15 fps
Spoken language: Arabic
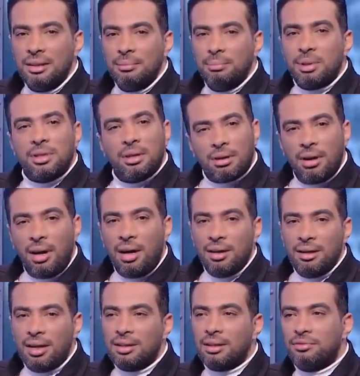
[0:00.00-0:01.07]
بصراحه
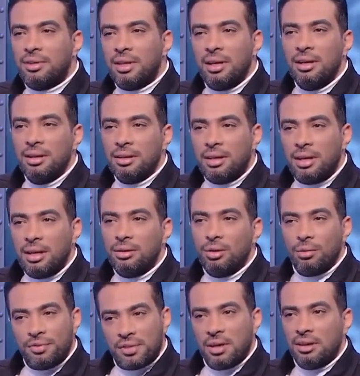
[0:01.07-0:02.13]
الهدف ده كان
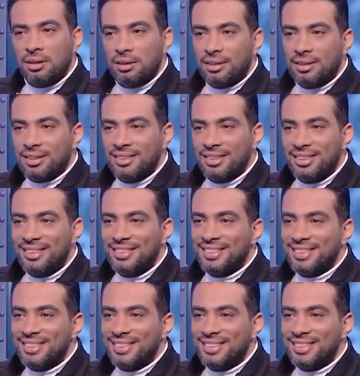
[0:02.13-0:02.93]
اوف سايد اوف سايد